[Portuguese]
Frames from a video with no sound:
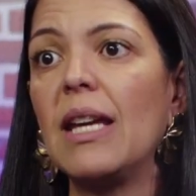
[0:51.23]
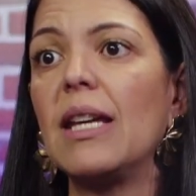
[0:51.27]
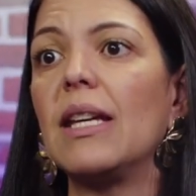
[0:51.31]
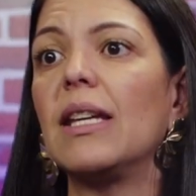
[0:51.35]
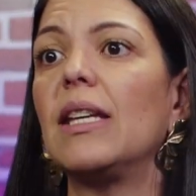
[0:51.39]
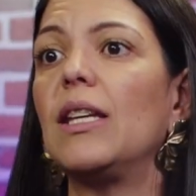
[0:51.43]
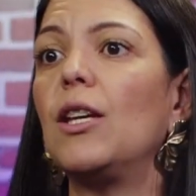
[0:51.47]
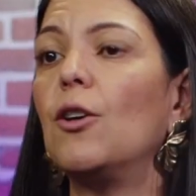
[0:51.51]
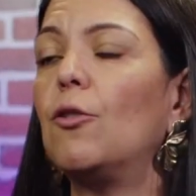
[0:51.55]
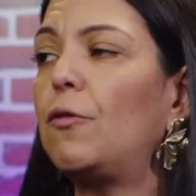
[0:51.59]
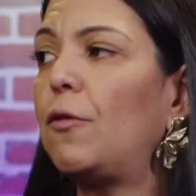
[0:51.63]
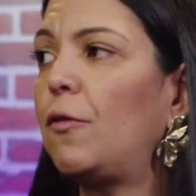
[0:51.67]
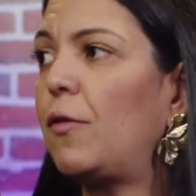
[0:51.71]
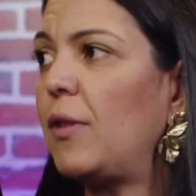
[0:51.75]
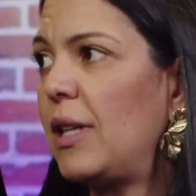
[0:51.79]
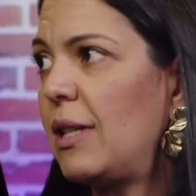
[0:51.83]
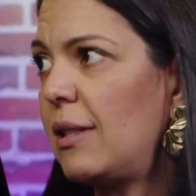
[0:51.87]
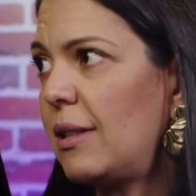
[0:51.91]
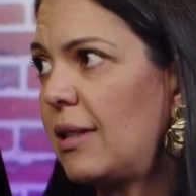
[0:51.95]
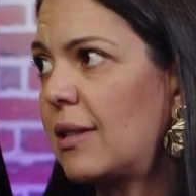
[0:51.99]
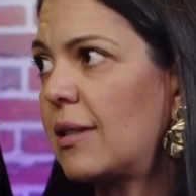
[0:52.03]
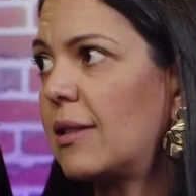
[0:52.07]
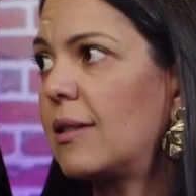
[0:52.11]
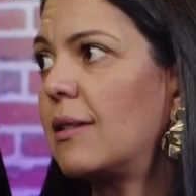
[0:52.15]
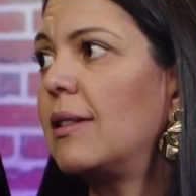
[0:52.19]
E eu
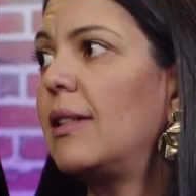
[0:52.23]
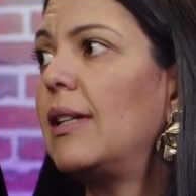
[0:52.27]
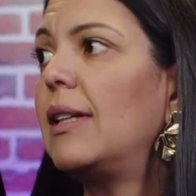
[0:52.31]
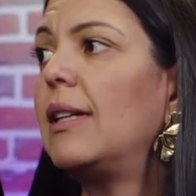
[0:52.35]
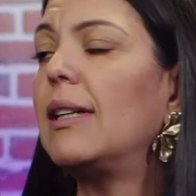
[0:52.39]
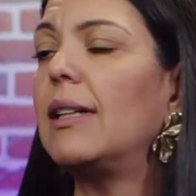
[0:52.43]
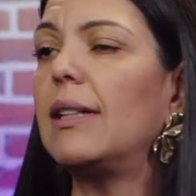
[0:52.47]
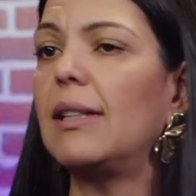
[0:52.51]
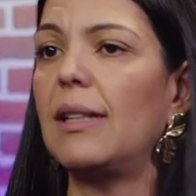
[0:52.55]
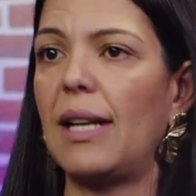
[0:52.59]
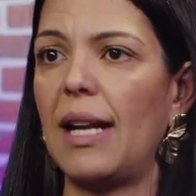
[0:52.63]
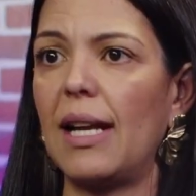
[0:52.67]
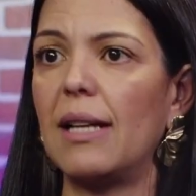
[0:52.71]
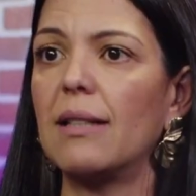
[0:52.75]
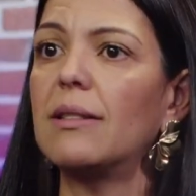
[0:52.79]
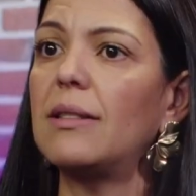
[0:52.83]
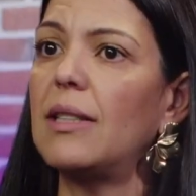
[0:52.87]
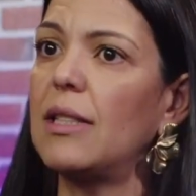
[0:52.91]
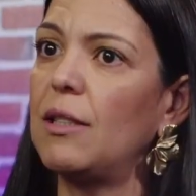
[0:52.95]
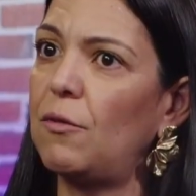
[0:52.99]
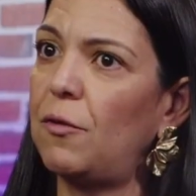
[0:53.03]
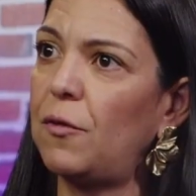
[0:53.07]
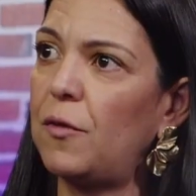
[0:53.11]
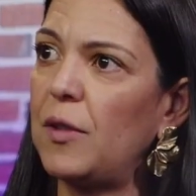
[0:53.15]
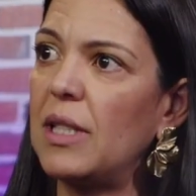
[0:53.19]
fiz, né?
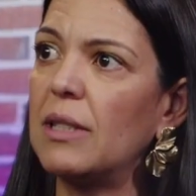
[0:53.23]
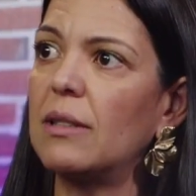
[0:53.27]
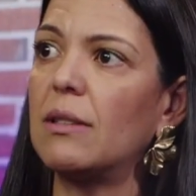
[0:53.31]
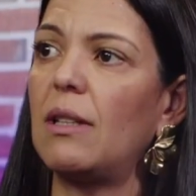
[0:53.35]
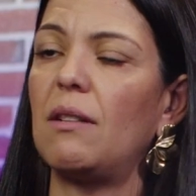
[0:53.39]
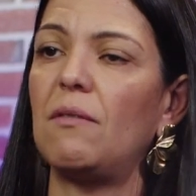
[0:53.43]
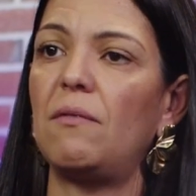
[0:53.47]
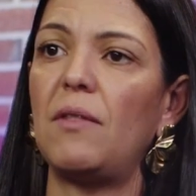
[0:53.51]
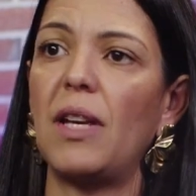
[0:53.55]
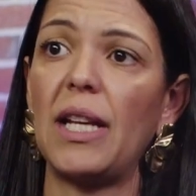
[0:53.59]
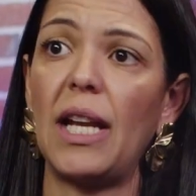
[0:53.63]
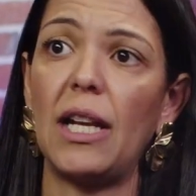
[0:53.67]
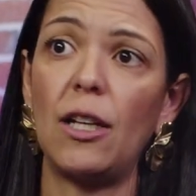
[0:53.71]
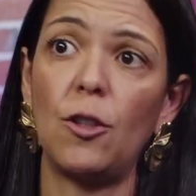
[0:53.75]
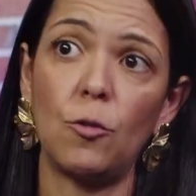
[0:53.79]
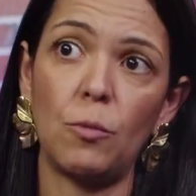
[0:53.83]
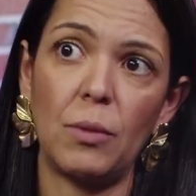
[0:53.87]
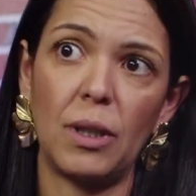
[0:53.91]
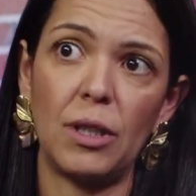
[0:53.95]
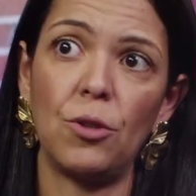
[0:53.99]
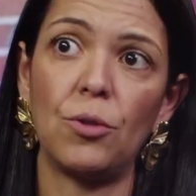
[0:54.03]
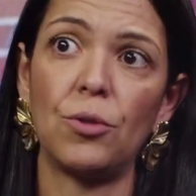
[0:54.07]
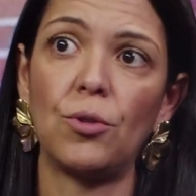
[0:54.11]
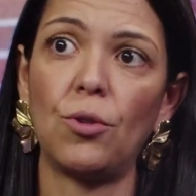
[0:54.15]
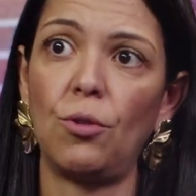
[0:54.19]
Assim fiz, levei ele numa
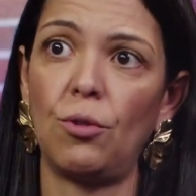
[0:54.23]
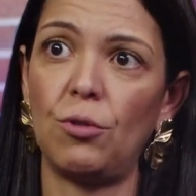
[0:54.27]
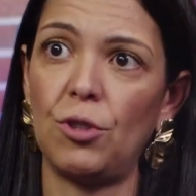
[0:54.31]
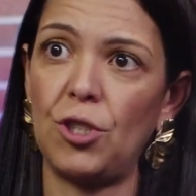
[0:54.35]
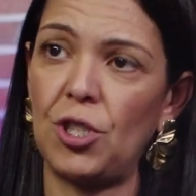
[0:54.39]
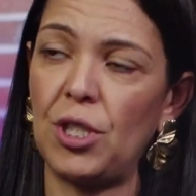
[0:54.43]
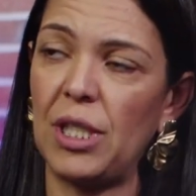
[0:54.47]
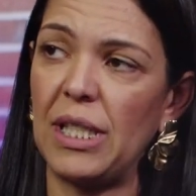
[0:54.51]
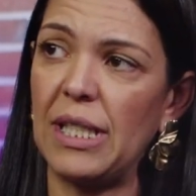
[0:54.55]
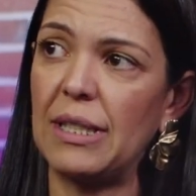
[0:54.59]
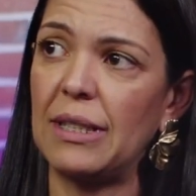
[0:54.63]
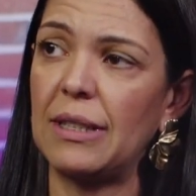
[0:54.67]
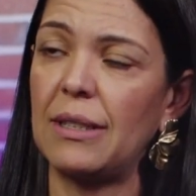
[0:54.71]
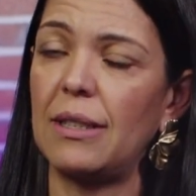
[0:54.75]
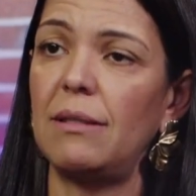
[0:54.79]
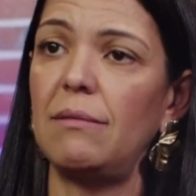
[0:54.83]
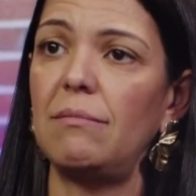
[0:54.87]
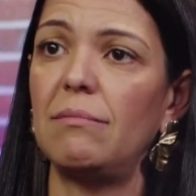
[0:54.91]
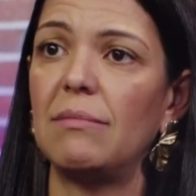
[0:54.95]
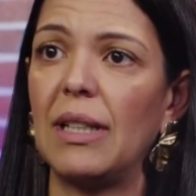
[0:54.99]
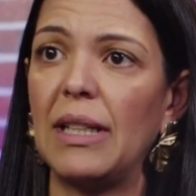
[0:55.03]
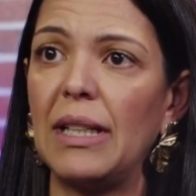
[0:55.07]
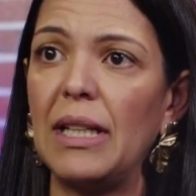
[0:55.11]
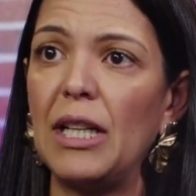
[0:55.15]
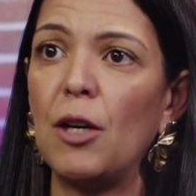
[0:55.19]
neurologista
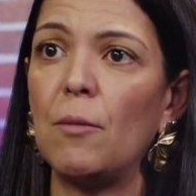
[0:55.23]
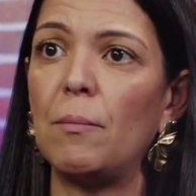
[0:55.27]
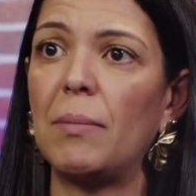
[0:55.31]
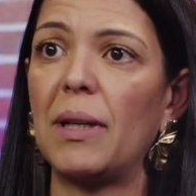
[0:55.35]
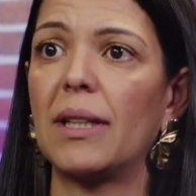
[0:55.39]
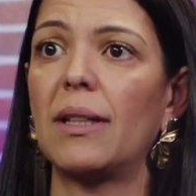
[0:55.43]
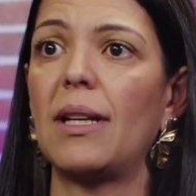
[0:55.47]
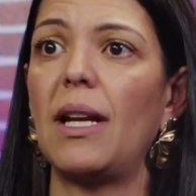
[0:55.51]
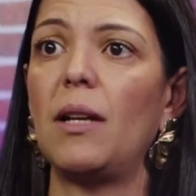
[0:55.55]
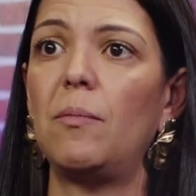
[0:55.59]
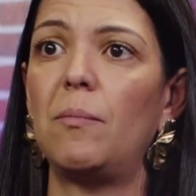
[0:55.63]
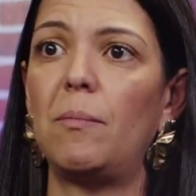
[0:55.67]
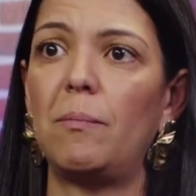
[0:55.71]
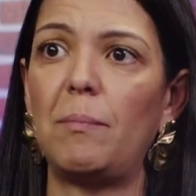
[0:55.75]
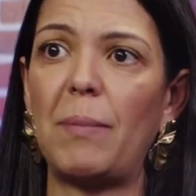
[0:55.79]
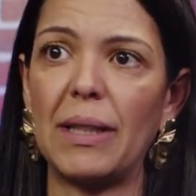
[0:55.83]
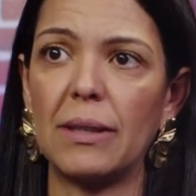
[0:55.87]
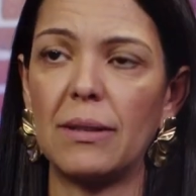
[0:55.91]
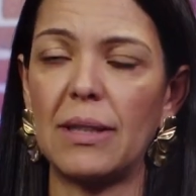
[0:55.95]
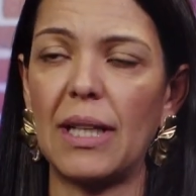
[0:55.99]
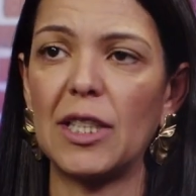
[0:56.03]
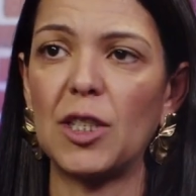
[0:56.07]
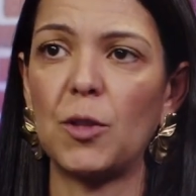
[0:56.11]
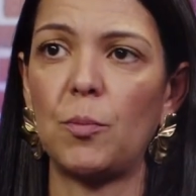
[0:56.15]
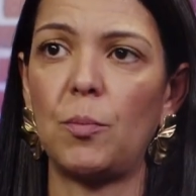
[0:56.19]
para que ele
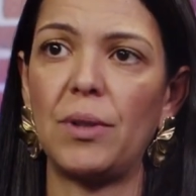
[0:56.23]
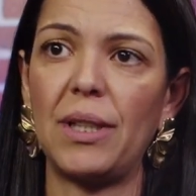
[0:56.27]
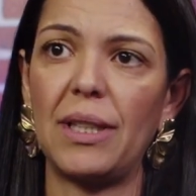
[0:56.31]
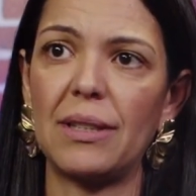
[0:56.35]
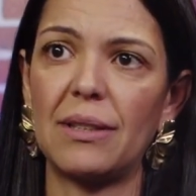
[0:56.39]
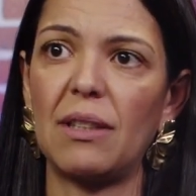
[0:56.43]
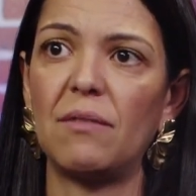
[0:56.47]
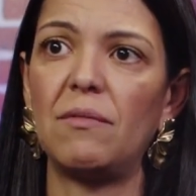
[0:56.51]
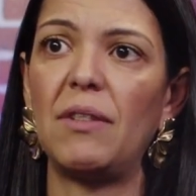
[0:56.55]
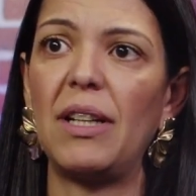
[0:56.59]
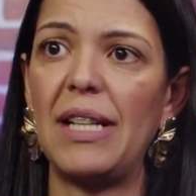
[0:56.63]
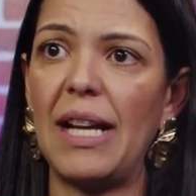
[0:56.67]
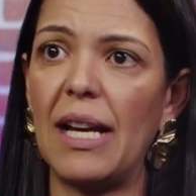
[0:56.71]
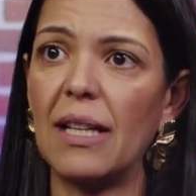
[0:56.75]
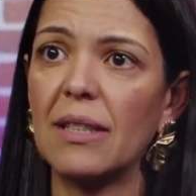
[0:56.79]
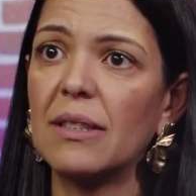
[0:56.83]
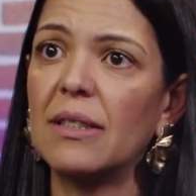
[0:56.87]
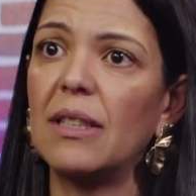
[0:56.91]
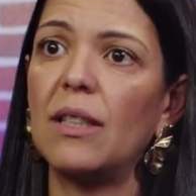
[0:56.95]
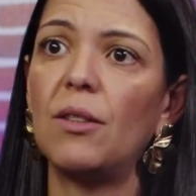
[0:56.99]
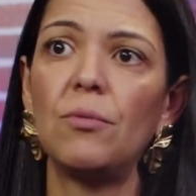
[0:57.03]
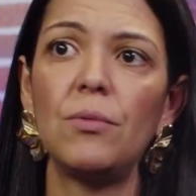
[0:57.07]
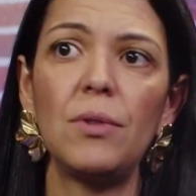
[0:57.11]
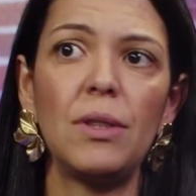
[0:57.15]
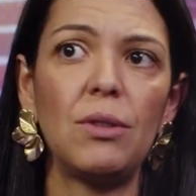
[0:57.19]
passasse por essa
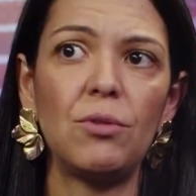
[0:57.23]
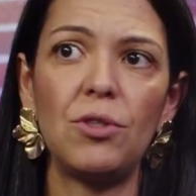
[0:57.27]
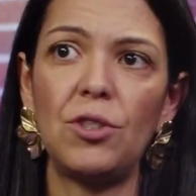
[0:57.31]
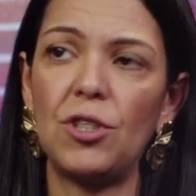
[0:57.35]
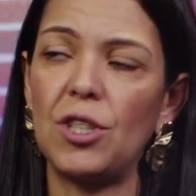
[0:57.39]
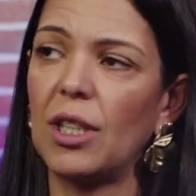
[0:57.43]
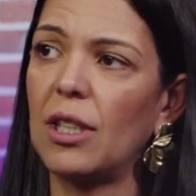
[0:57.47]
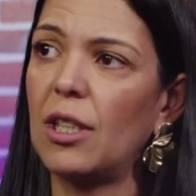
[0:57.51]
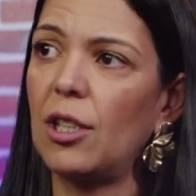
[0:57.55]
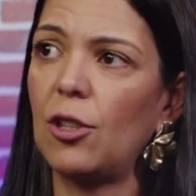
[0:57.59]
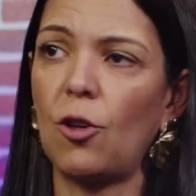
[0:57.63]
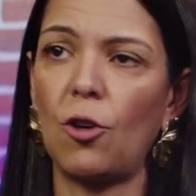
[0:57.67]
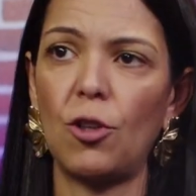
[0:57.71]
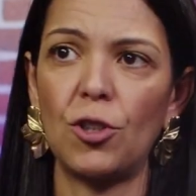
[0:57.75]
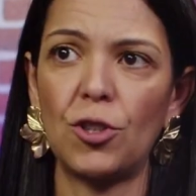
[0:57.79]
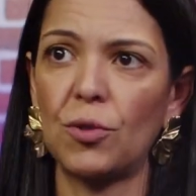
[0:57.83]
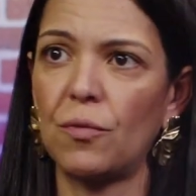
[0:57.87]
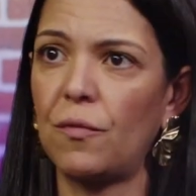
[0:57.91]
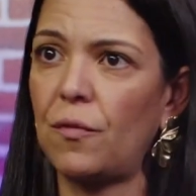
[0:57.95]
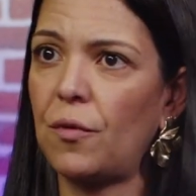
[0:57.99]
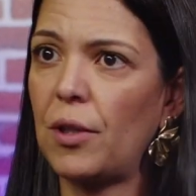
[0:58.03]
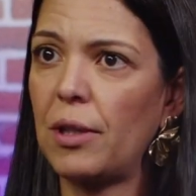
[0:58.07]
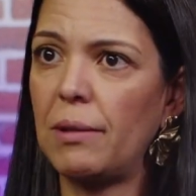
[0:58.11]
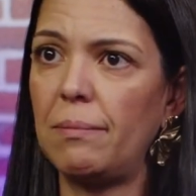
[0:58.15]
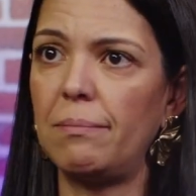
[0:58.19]
avaliação e o diagnóstico
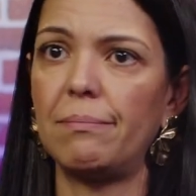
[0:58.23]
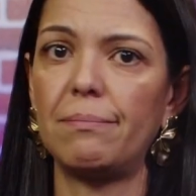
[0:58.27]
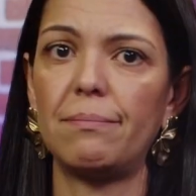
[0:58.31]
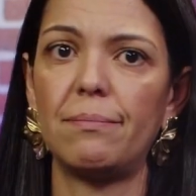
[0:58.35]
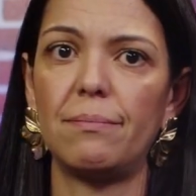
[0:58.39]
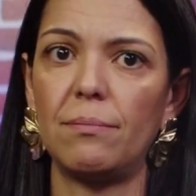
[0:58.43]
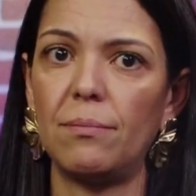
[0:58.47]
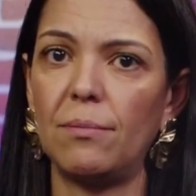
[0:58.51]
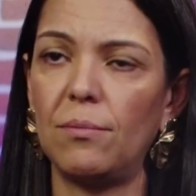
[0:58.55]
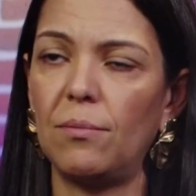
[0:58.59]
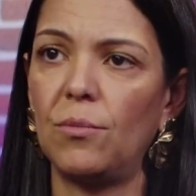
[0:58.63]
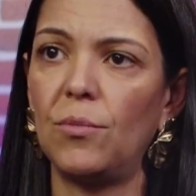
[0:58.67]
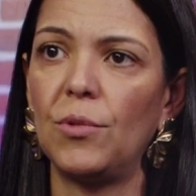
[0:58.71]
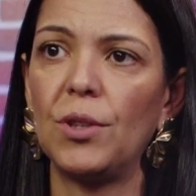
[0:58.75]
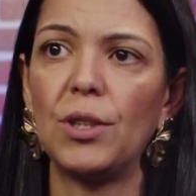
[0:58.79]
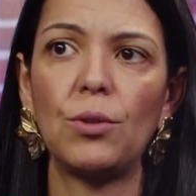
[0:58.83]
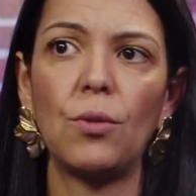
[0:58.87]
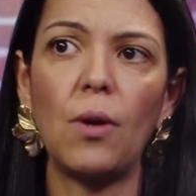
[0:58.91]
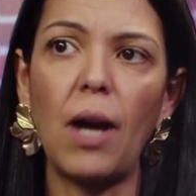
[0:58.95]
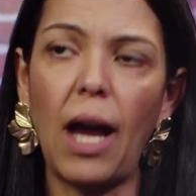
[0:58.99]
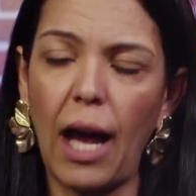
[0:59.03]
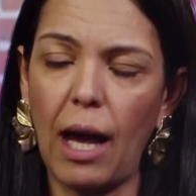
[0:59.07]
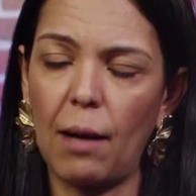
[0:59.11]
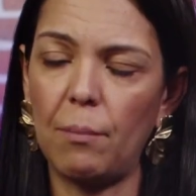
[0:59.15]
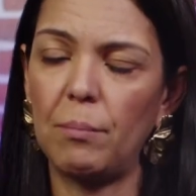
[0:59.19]
foi muito
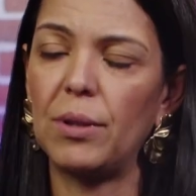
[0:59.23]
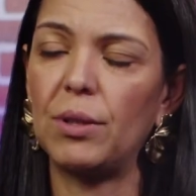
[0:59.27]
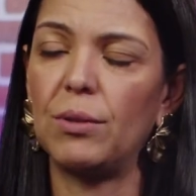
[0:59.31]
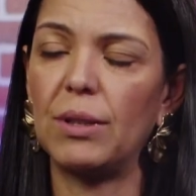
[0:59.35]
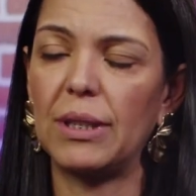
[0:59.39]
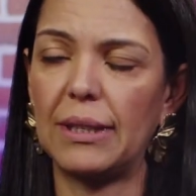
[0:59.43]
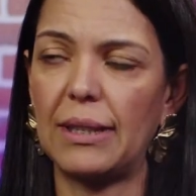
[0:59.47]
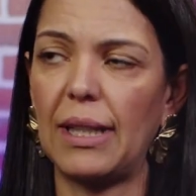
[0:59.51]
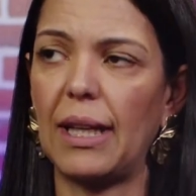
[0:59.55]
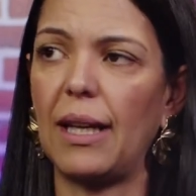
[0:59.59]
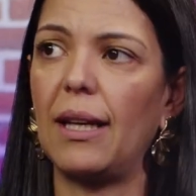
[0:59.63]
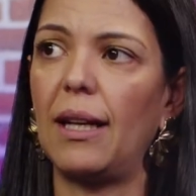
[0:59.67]
rápido até.